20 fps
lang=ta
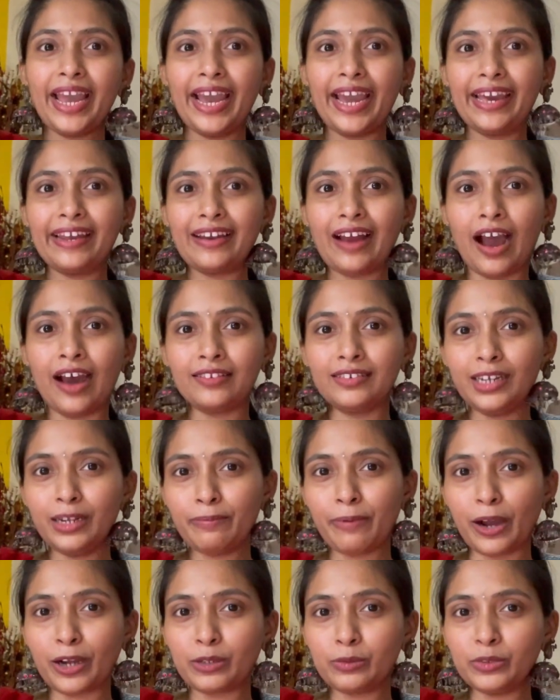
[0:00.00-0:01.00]
அண்ட் அதில்
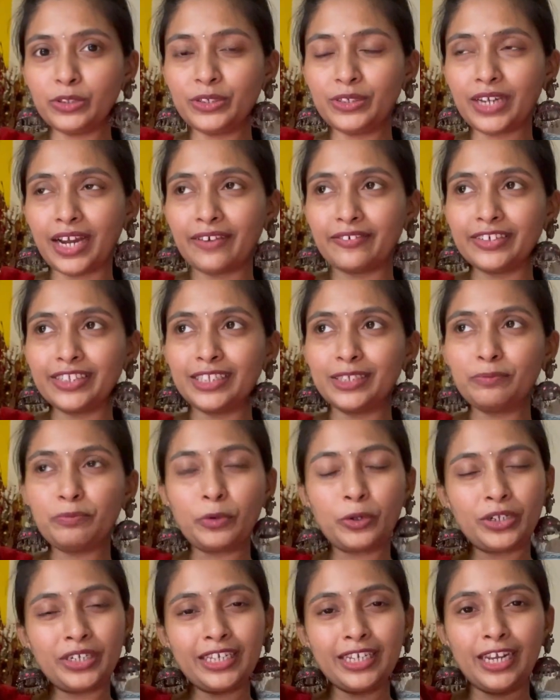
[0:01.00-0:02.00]
பார்க்கும்போது நான் வந்து
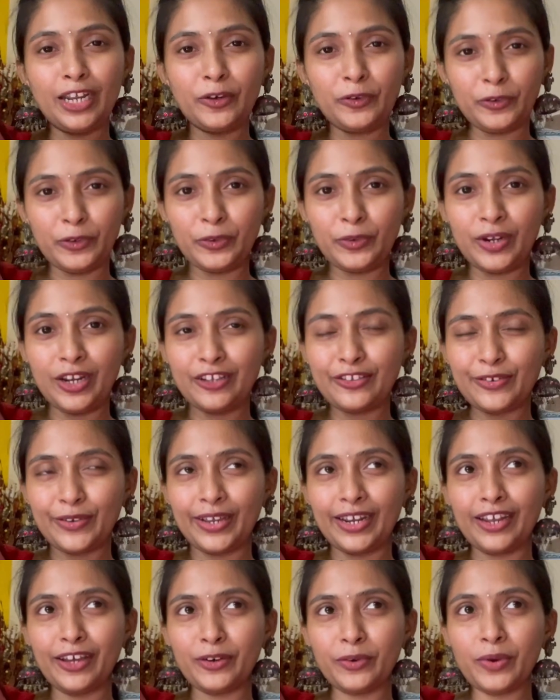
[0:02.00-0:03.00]
பொட்டு இல்லை ஒன்றும் இல்லை ஸோ
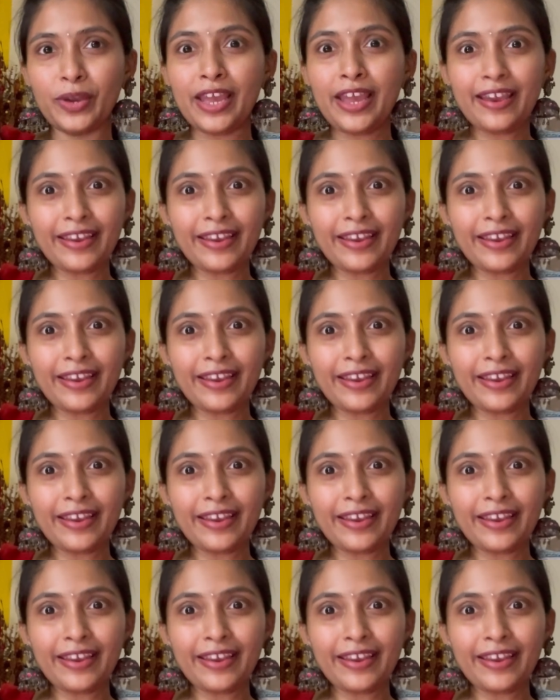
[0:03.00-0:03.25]
எல்லோரும்